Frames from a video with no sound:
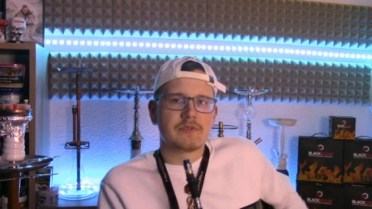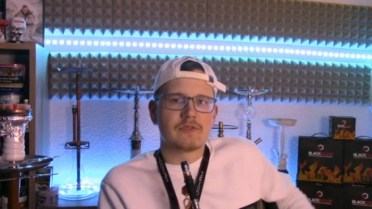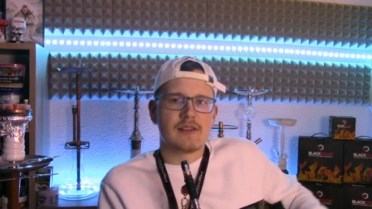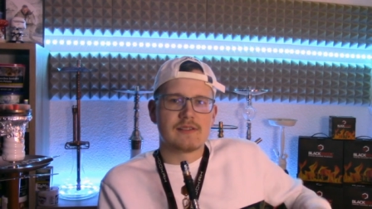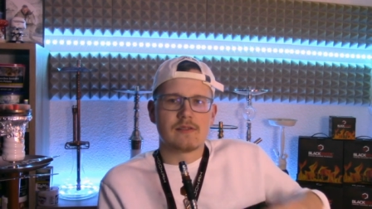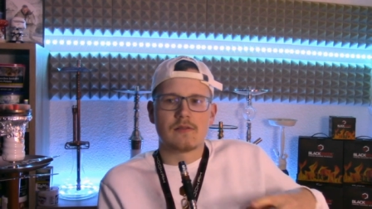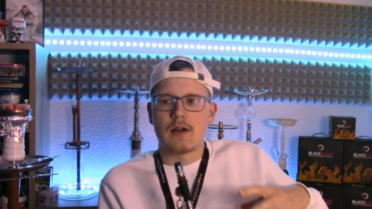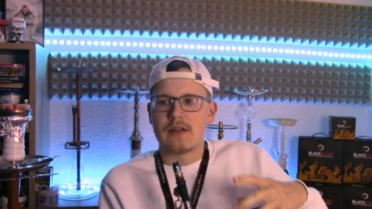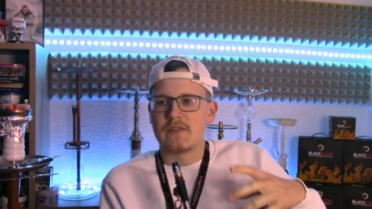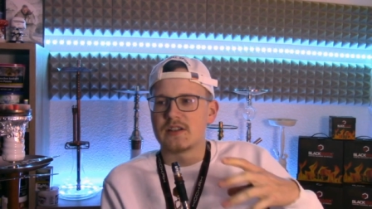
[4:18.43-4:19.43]
beziehungsweise
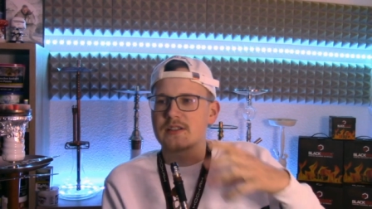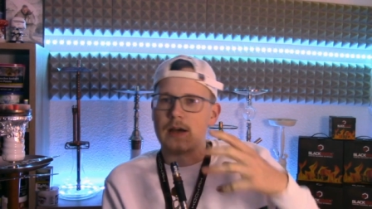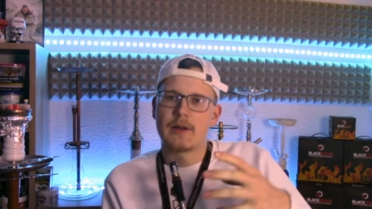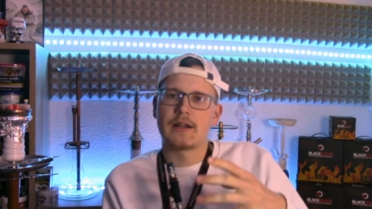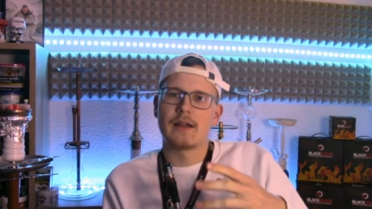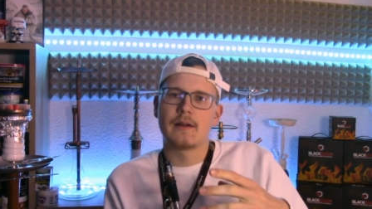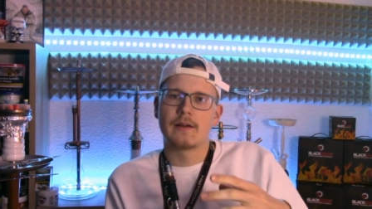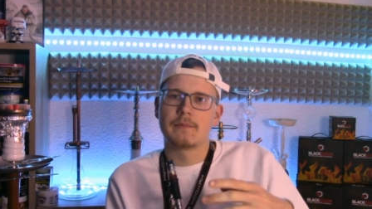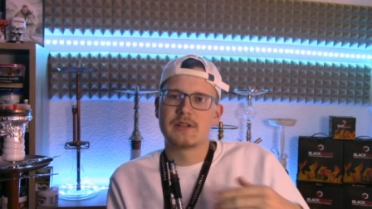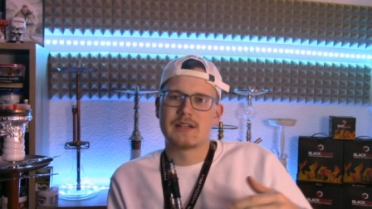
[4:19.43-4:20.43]
an welchen Tabak er
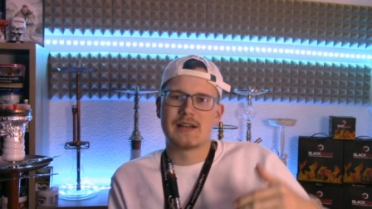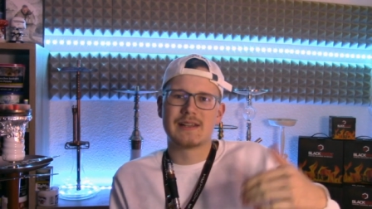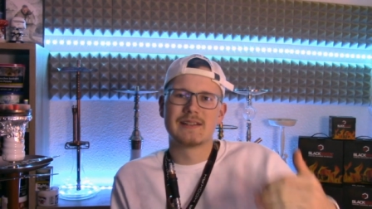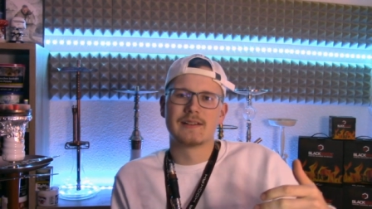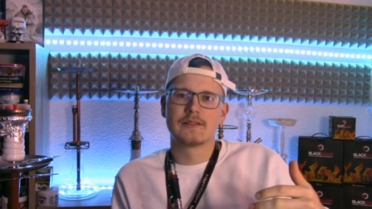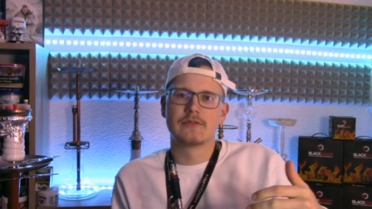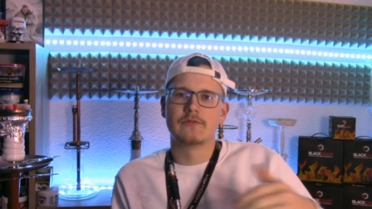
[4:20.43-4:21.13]
mich erinnert,